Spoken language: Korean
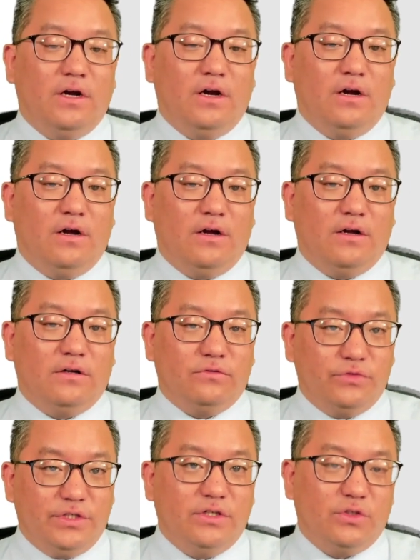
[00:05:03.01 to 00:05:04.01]
아,
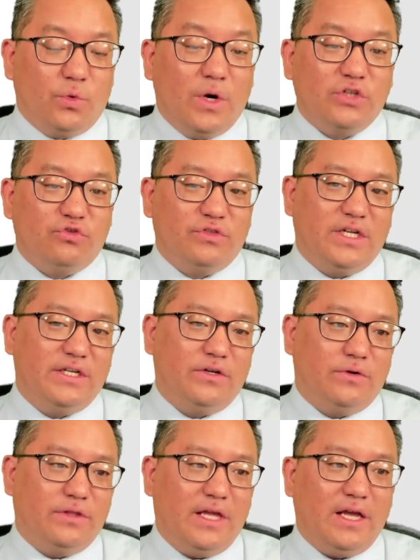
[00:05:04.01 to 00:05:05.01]
우리를 도와준다는
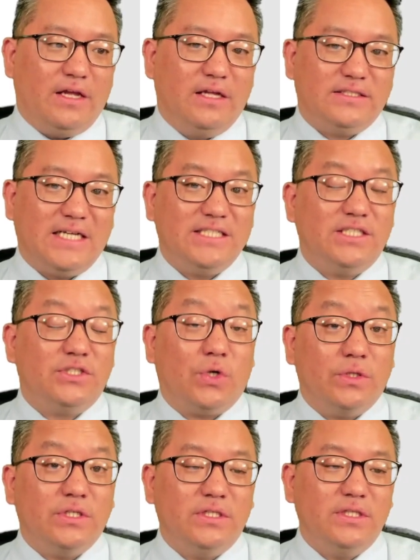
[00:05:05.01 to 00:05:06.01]
건데 사실
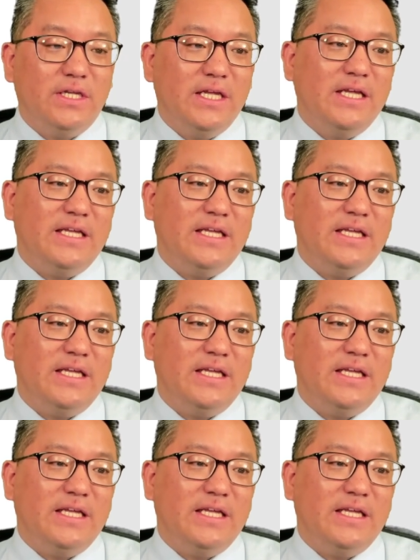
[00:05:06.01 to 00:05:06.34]
저는